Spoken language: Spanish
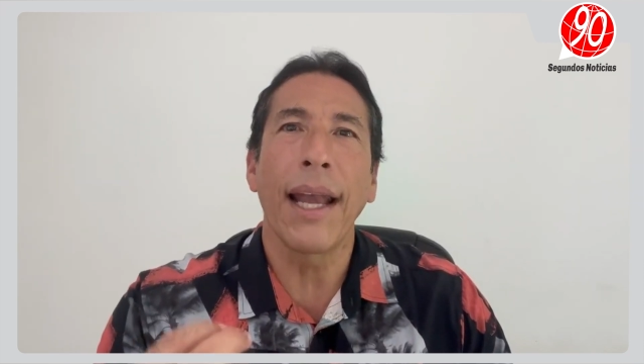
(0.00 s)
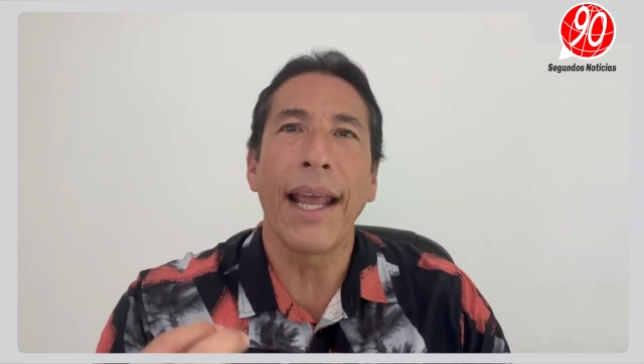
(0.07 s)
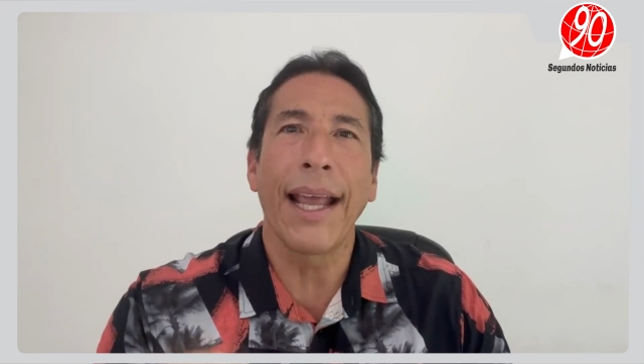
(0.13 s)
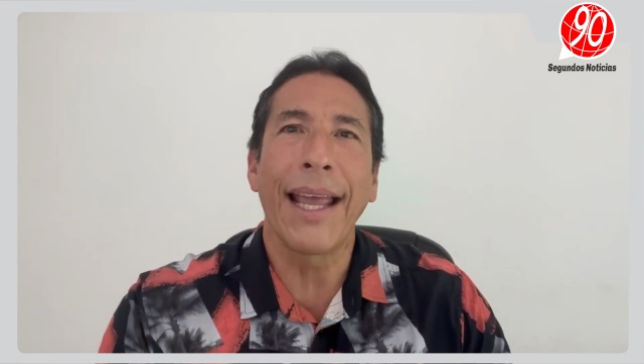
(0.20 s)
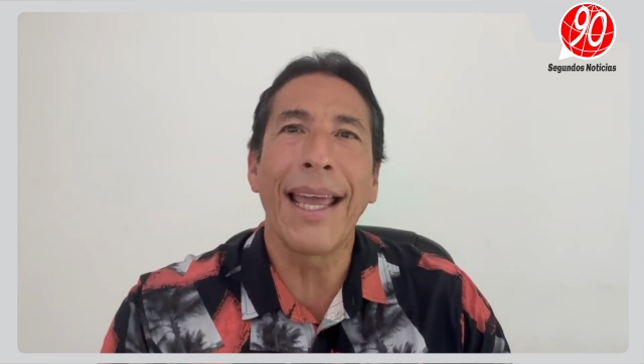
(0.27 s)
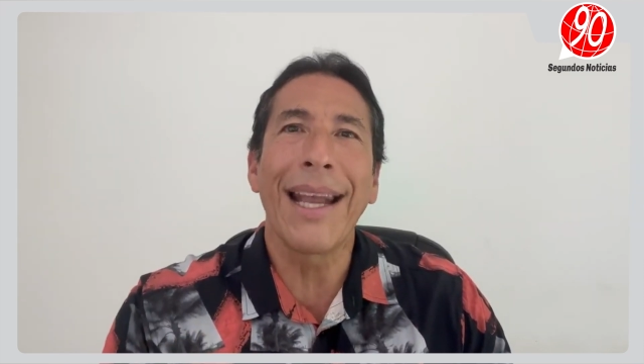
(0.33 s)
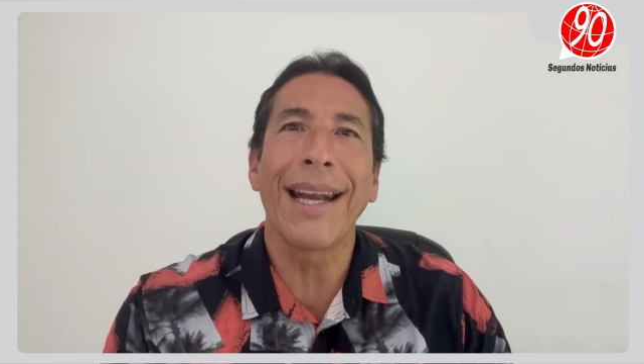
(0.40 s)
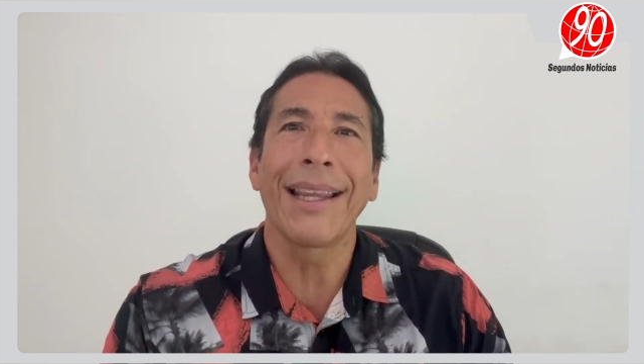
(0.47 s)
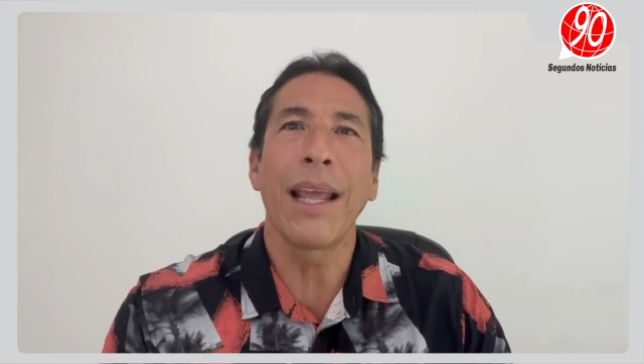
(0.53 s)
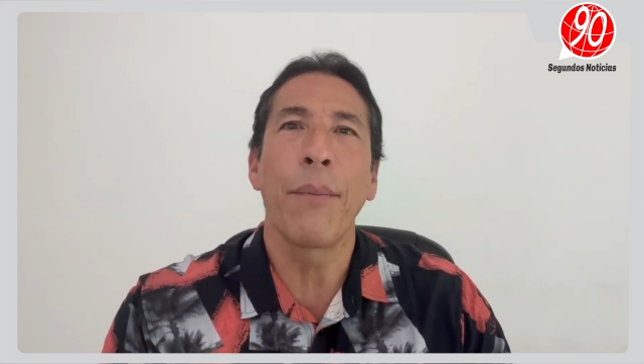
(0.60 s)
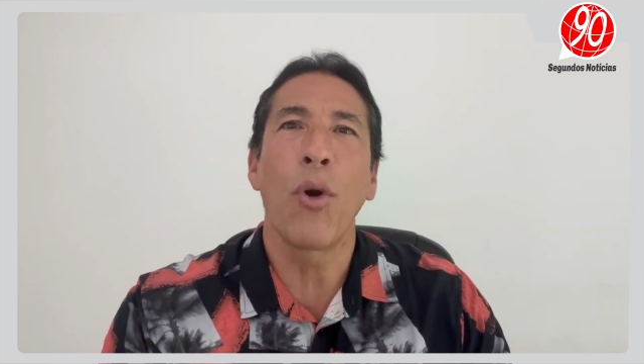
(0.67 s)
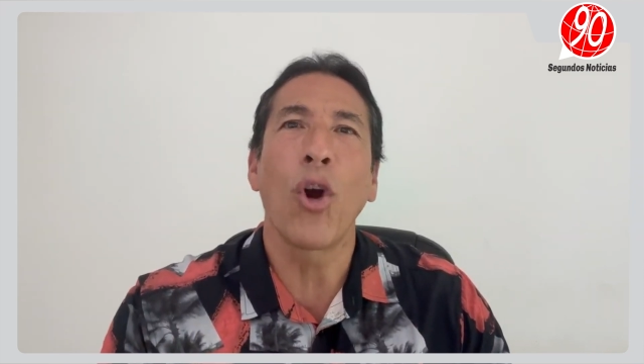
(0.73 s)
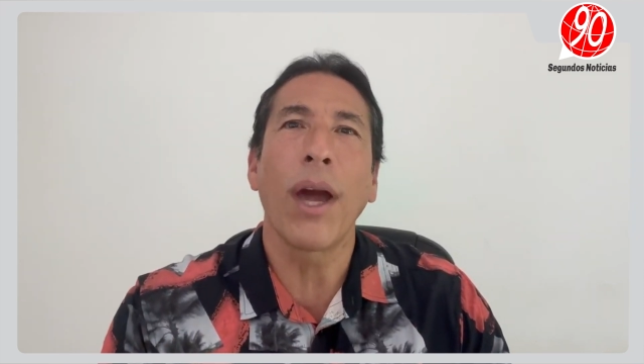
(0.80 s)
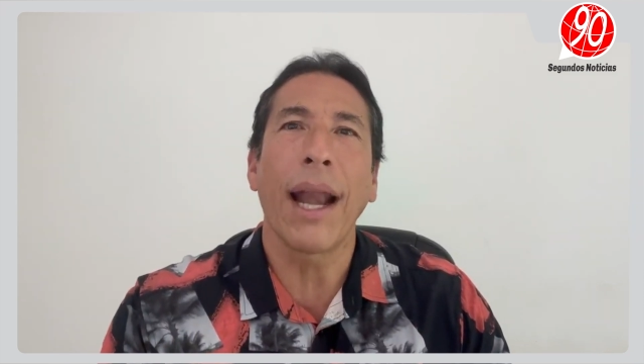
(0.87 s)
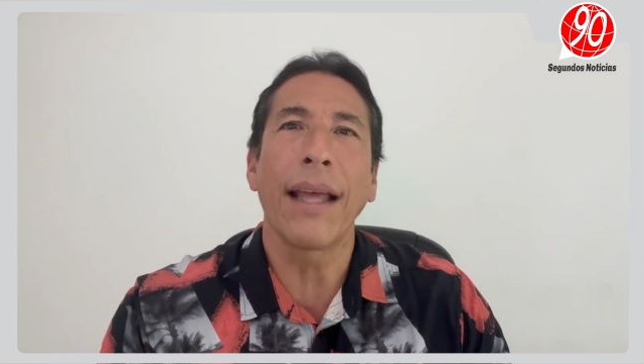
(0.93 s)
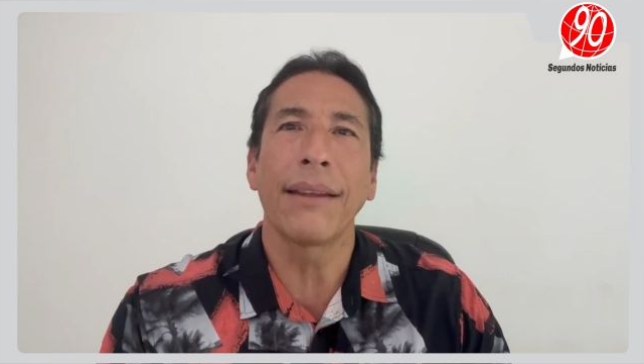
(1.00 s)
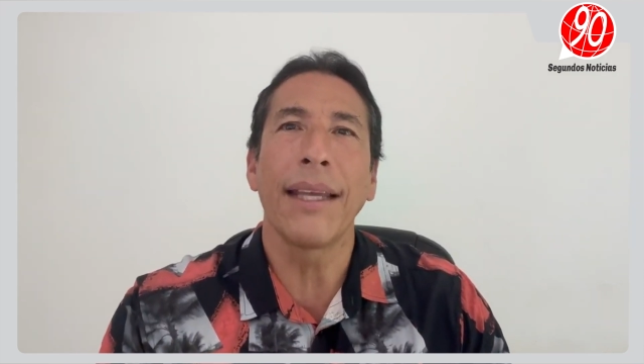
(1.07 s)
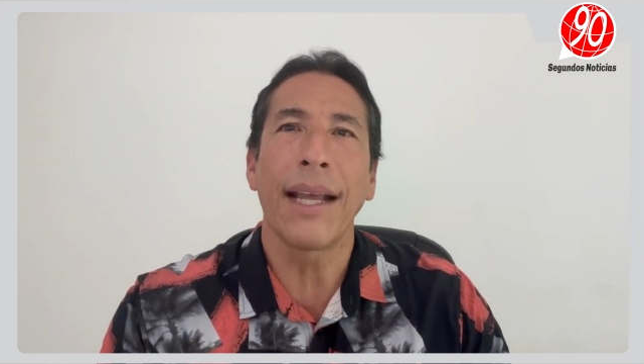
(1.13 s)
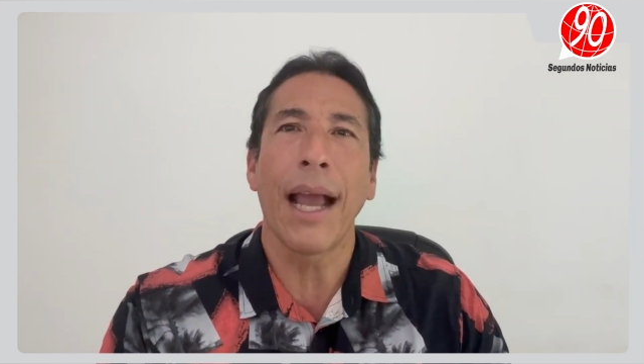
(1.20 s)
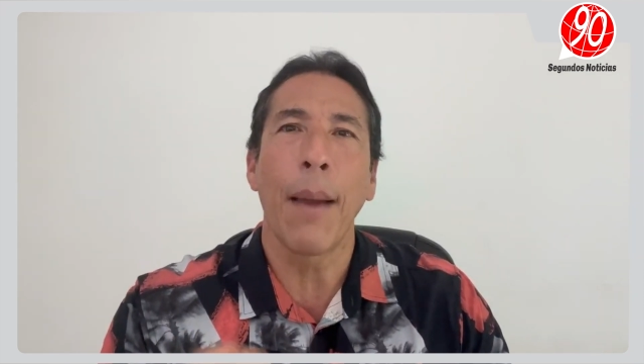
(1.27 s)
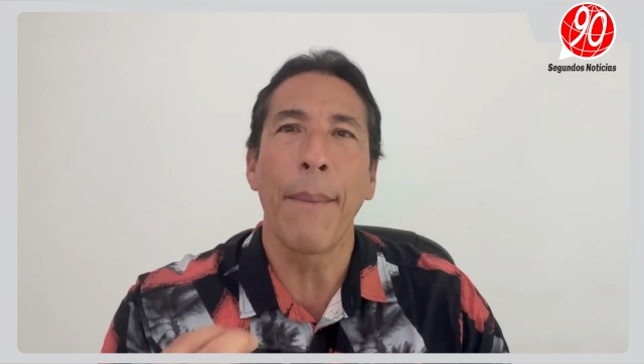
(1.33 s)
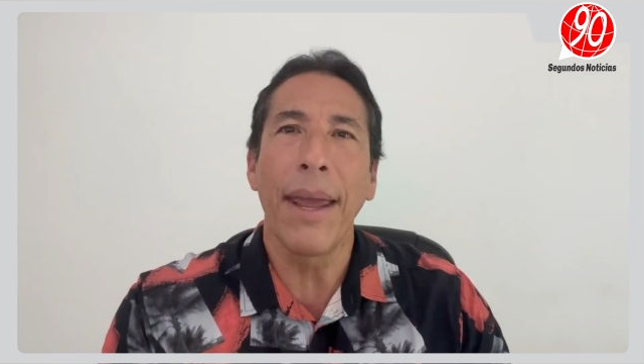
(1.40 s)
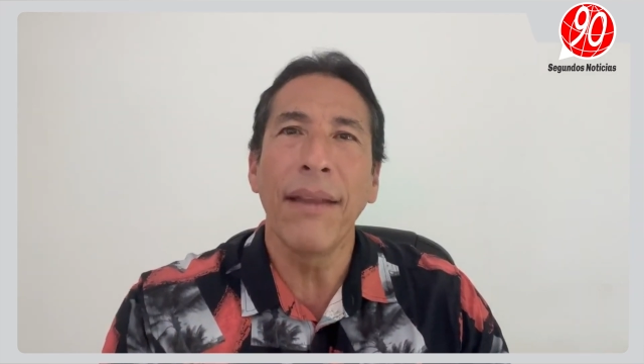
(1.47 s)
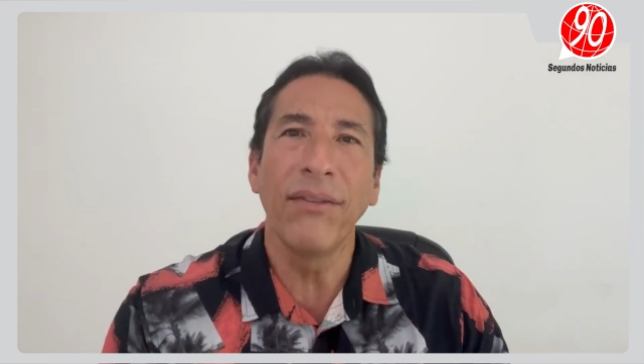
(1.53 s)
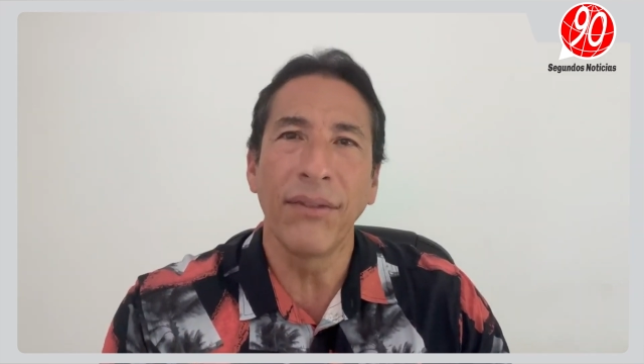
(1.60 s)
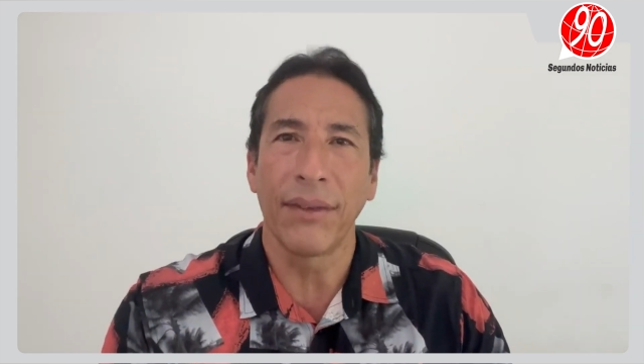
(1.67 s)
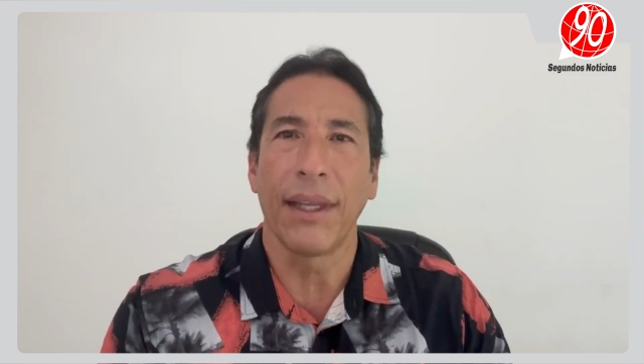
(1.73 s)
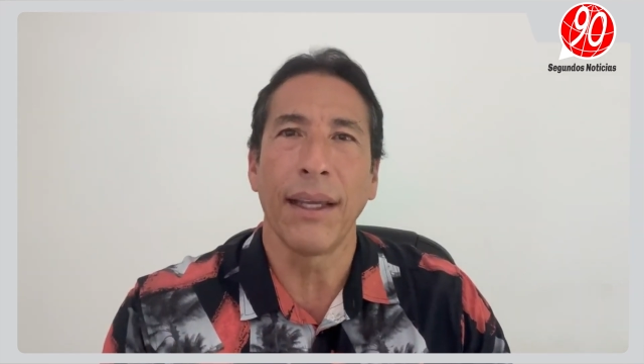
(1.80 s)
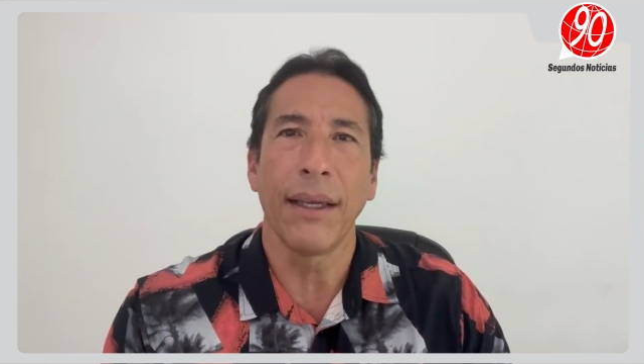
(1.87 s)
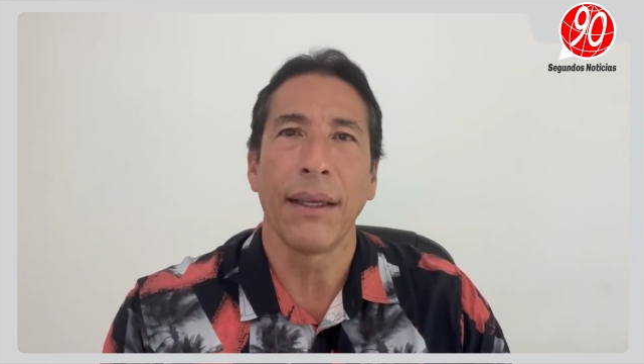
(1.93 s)
elegir
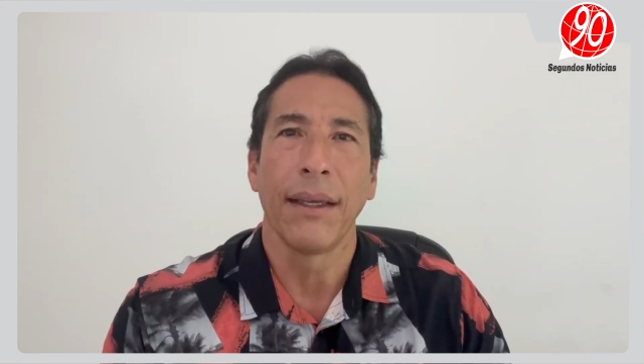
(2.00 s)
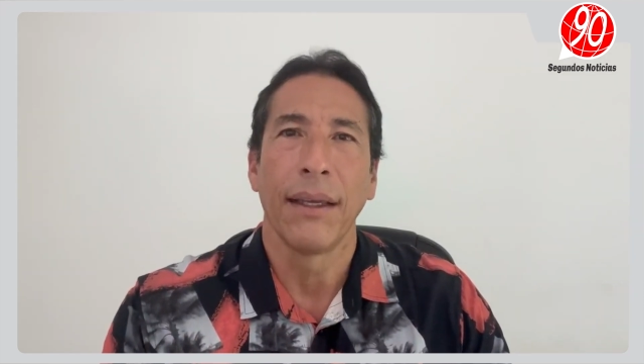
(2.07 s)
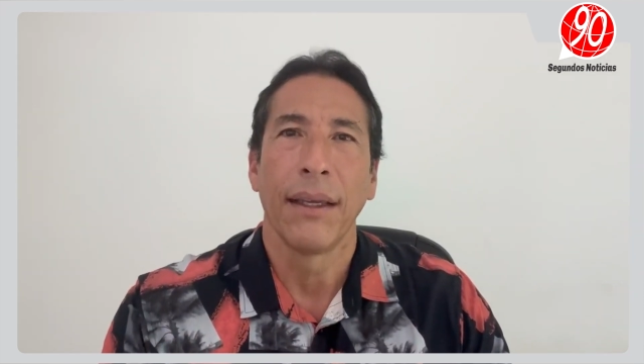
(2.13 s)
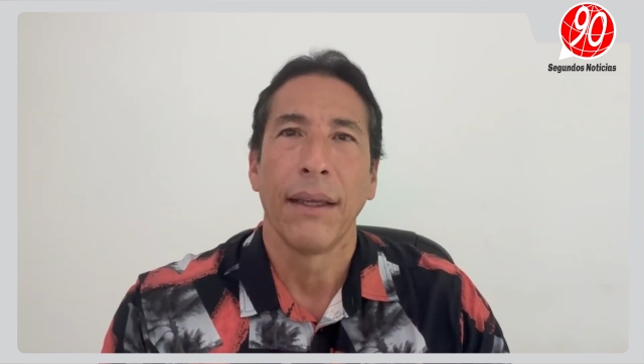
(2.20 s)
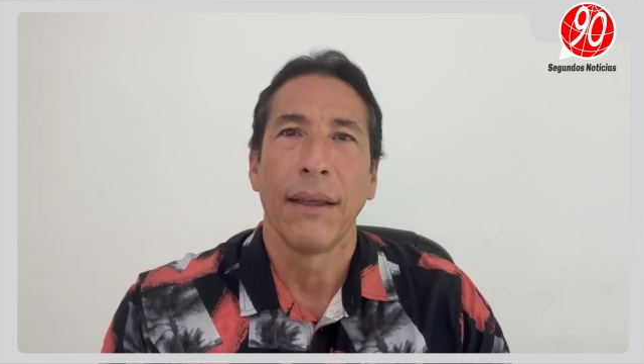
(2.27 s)
democráticamente,